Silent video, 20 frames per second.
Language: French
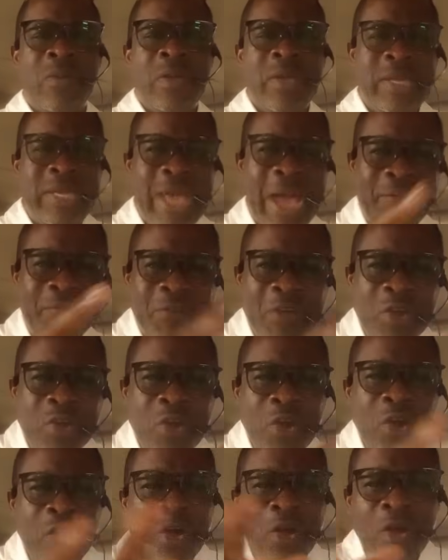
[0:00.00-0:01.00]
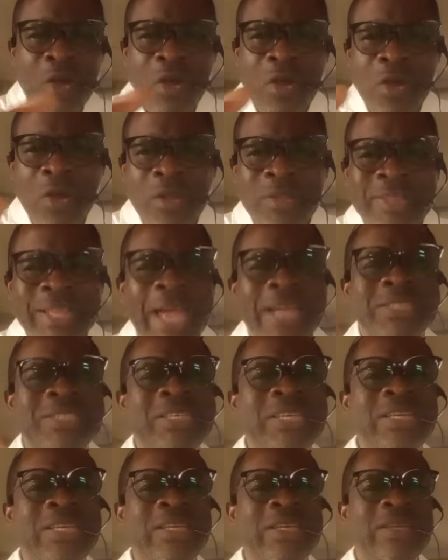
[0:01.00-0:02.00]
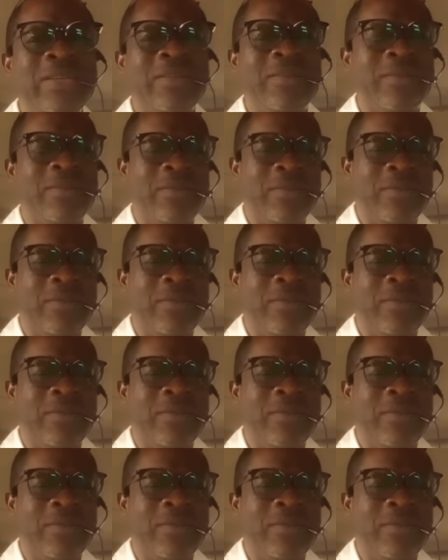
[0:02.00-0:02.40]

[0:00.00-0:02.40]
il n'y avait que Tadi,